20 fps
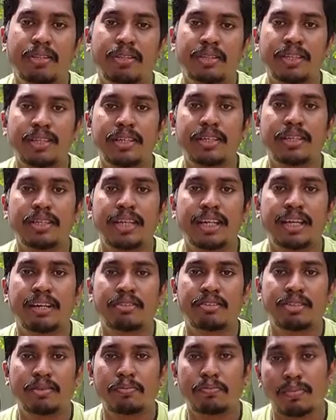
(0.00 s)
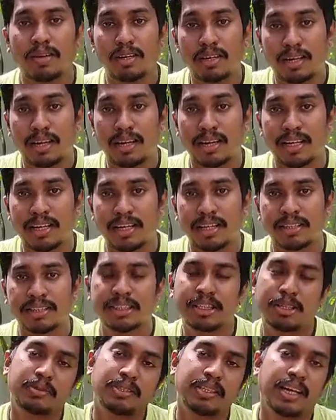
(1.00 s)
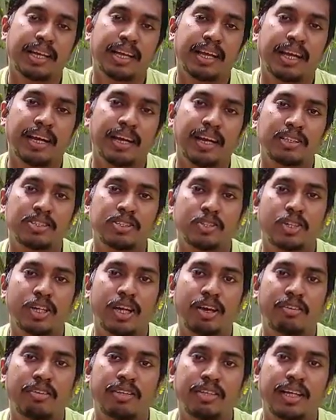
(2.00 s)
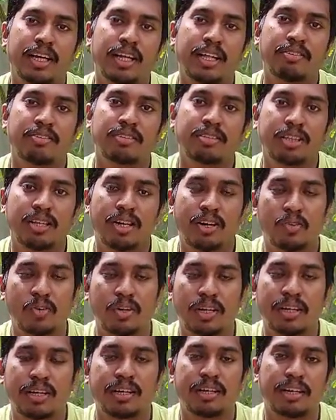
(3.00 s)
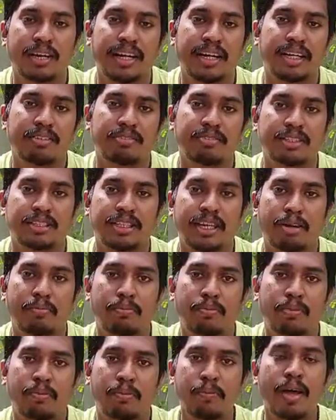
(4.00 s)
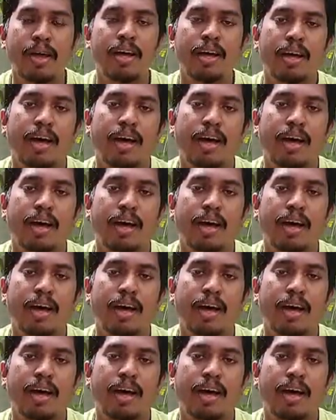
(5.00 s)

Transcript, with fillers: வந்து நீங்கள் வந்து என்கிட்ட டிஸ்கிரிப்ஷனில் கேட்கலாம் ஸோ நான் வந்து அதை வந்து நான் உங்களுக்கு ரேட்டை வந்து ஷேர் பண்ணுவேன்